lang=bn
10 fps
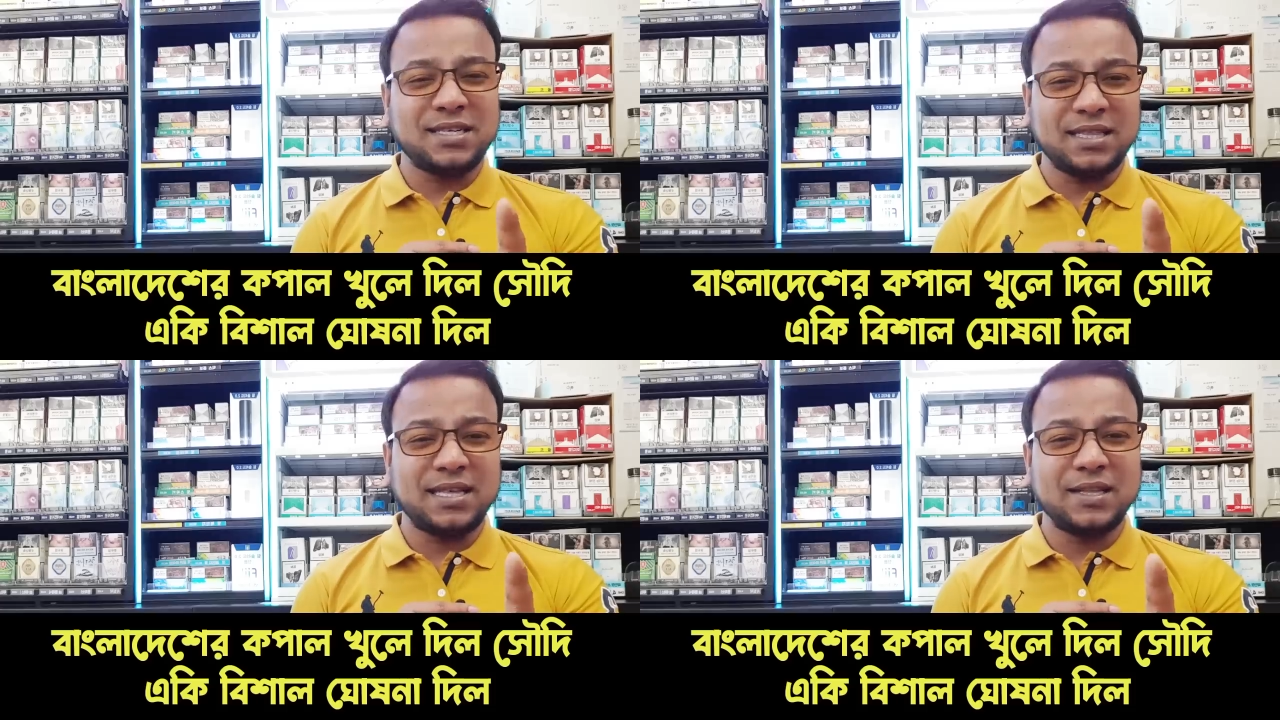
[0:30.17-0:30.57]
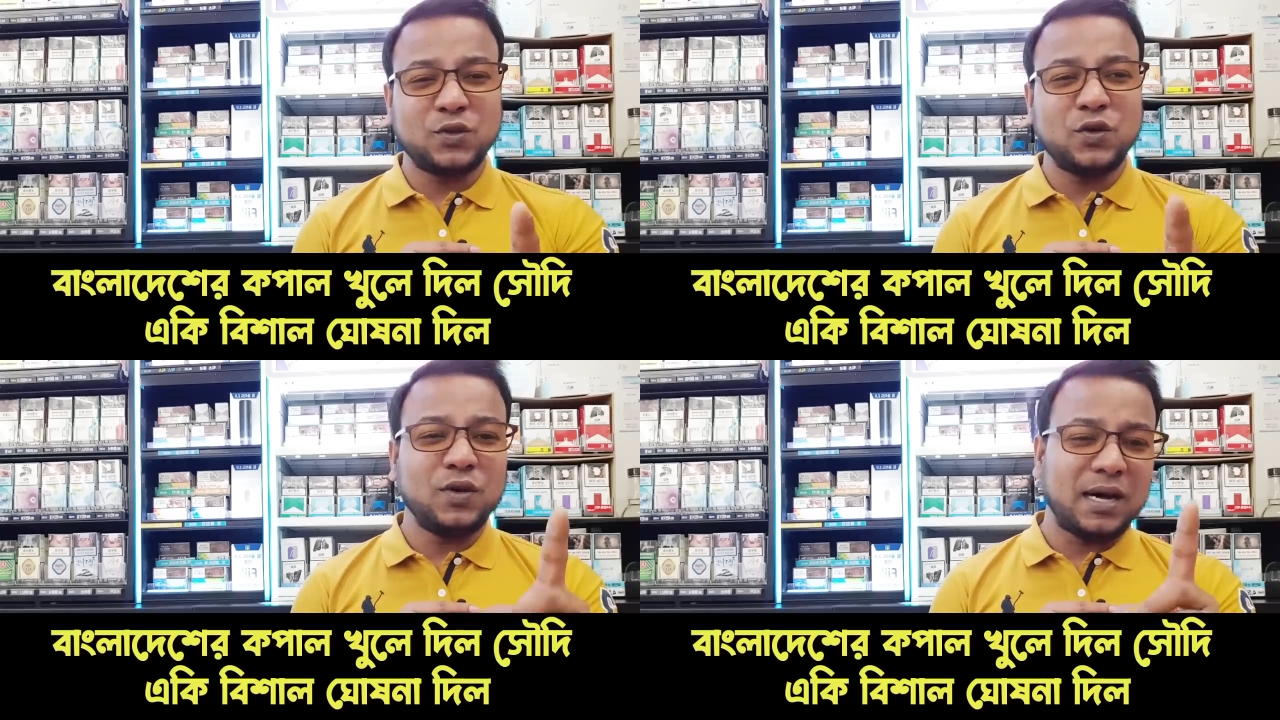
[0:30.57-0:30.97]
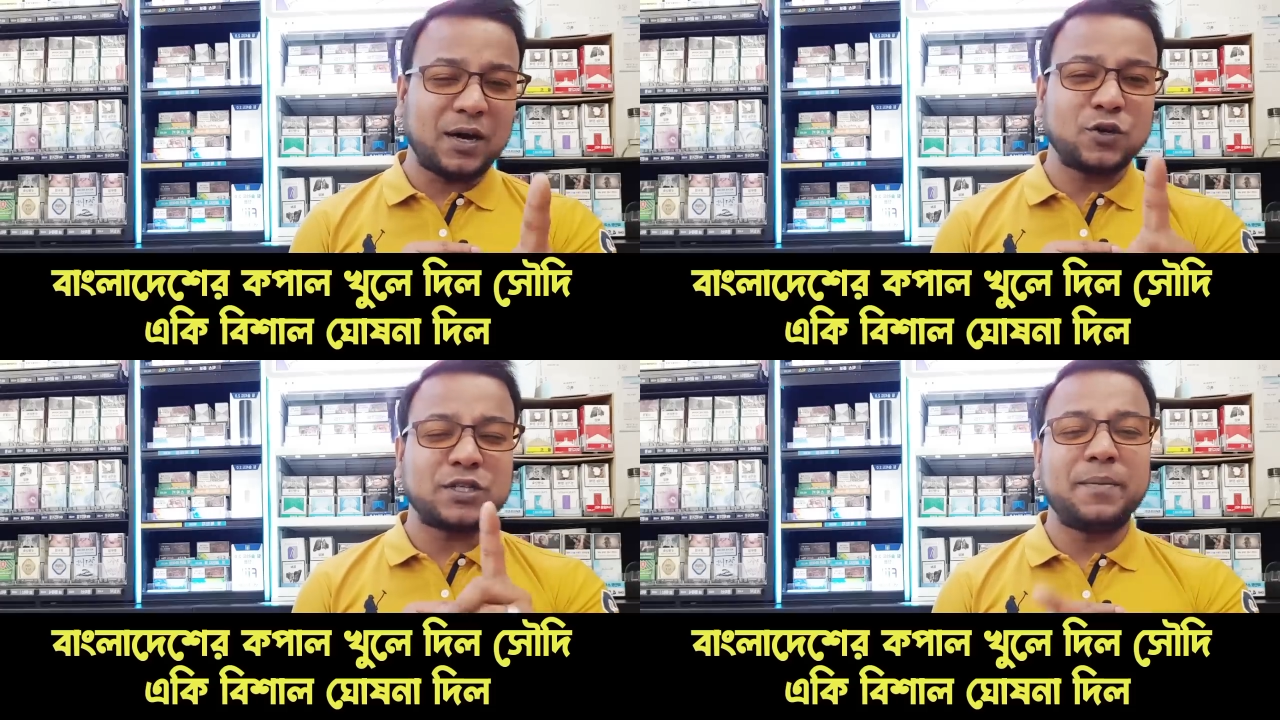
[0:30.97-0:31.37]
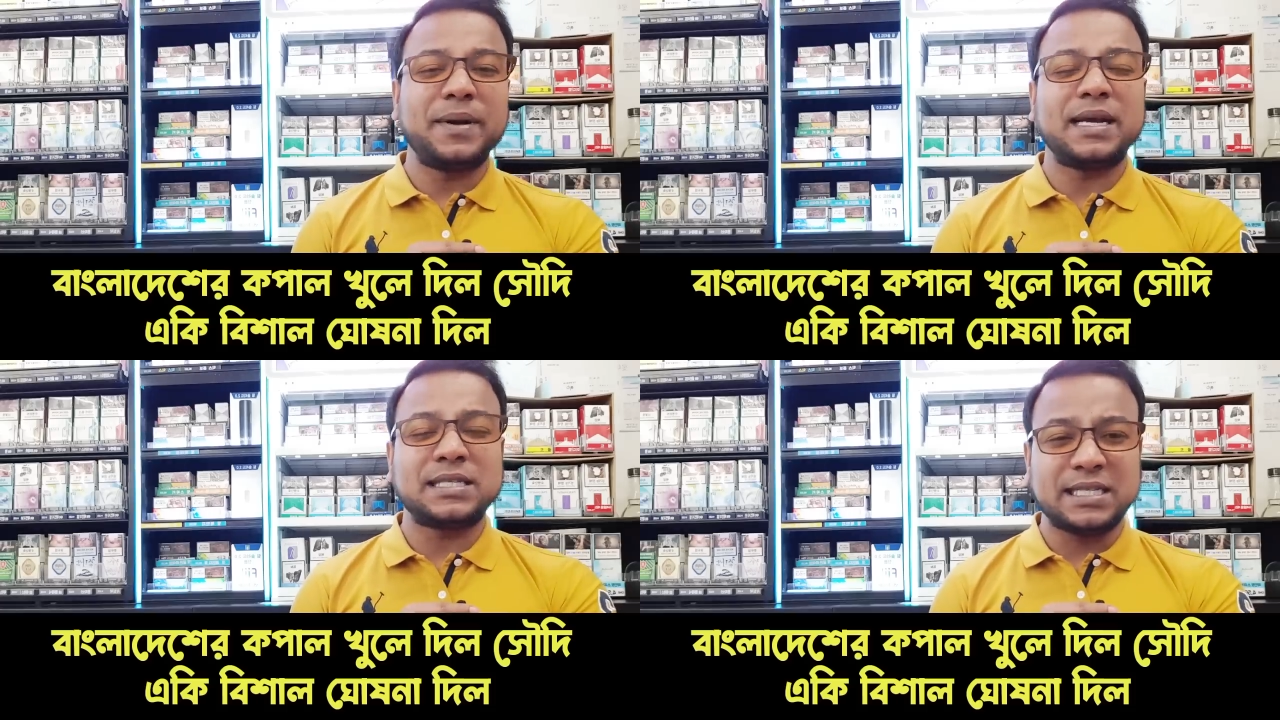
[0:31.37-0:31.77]
সিদ্ধান্ত আরও
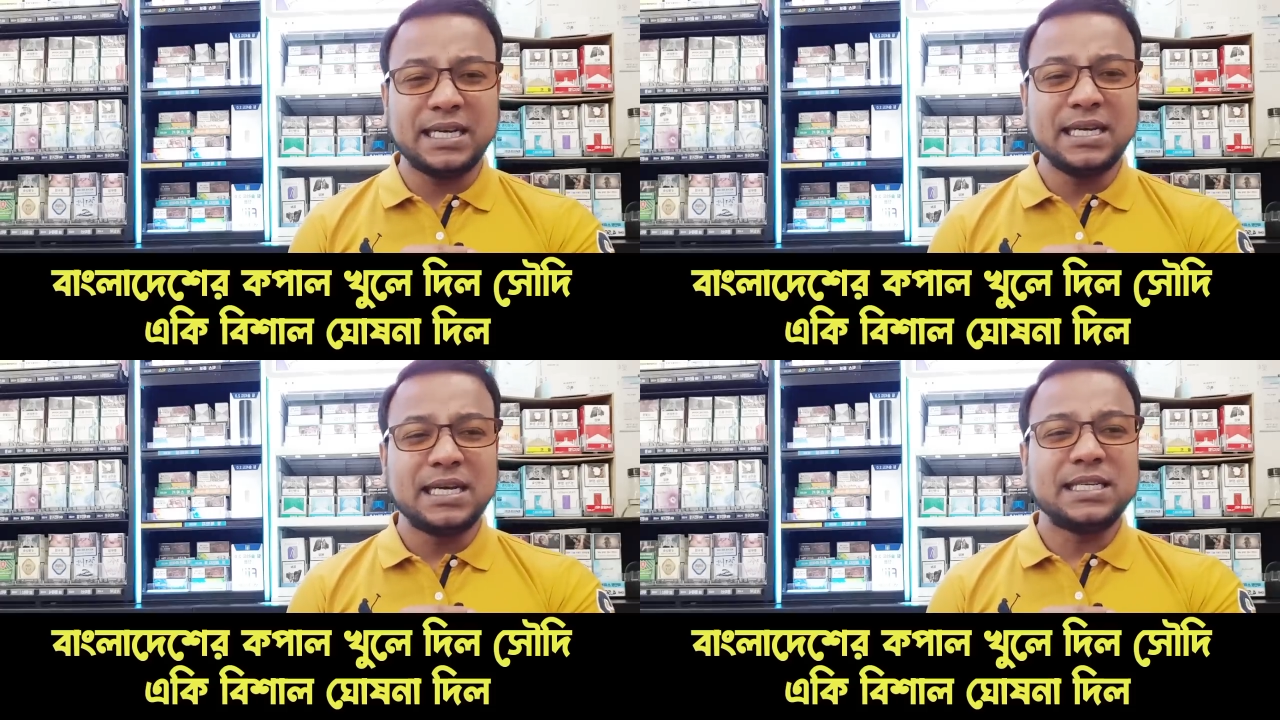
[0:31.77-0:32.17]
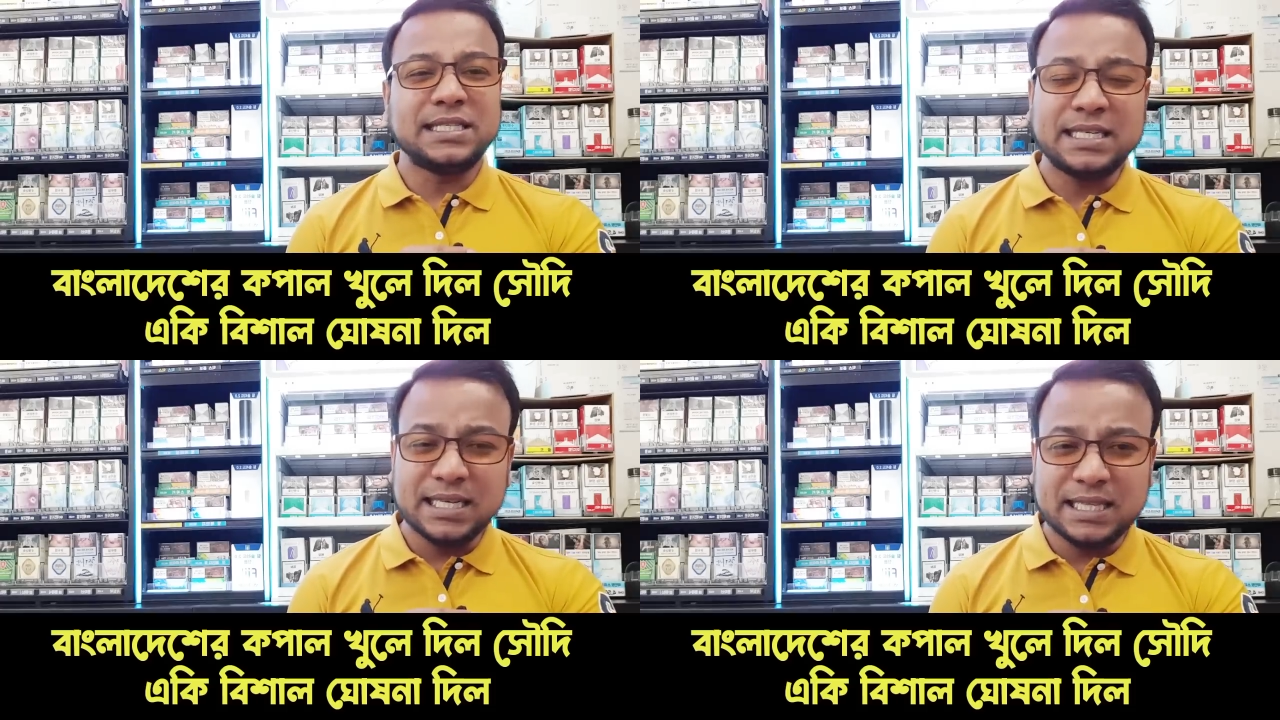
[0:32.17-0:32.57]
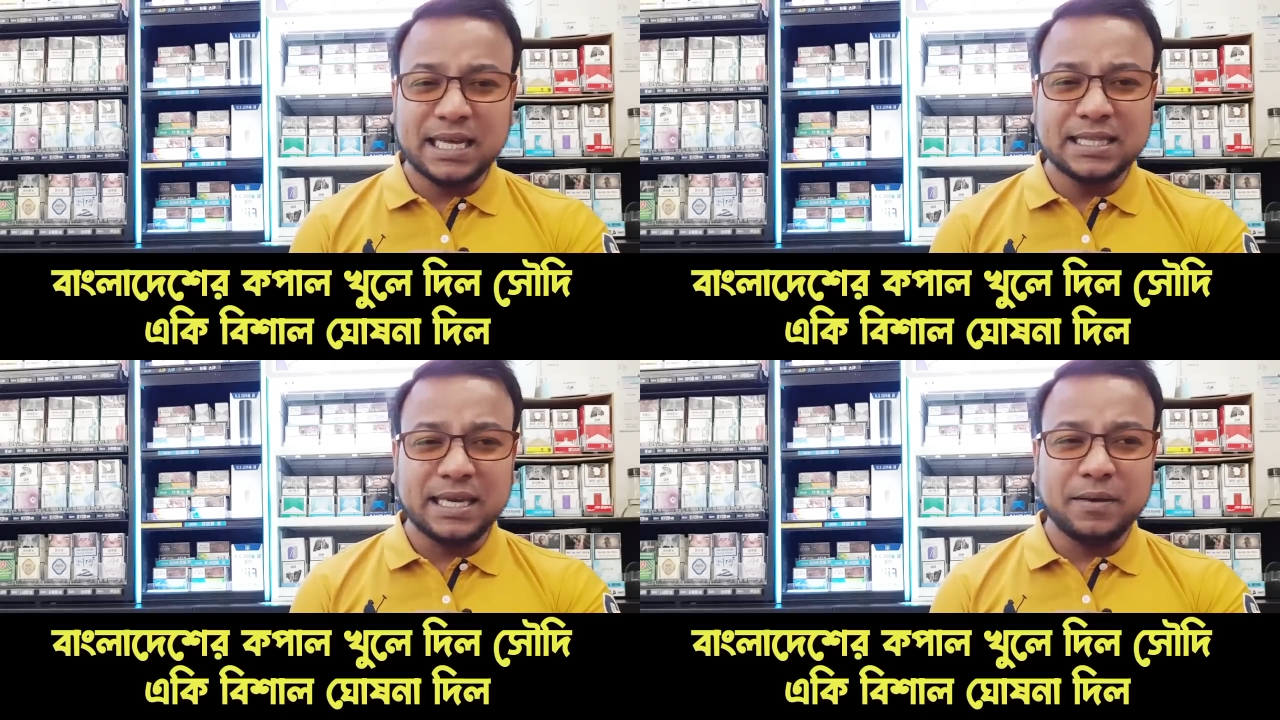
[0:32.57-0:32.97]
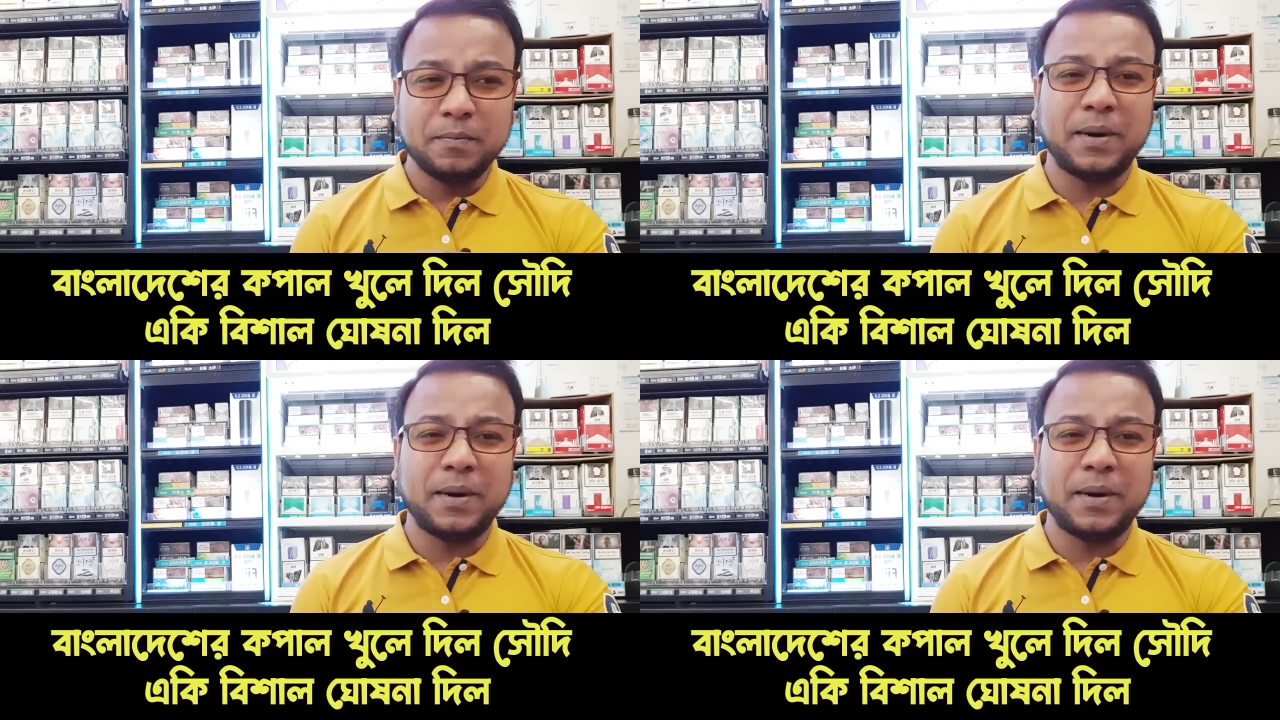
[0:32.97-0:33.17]
সামনে আসছে যে সিদ্ধান্তে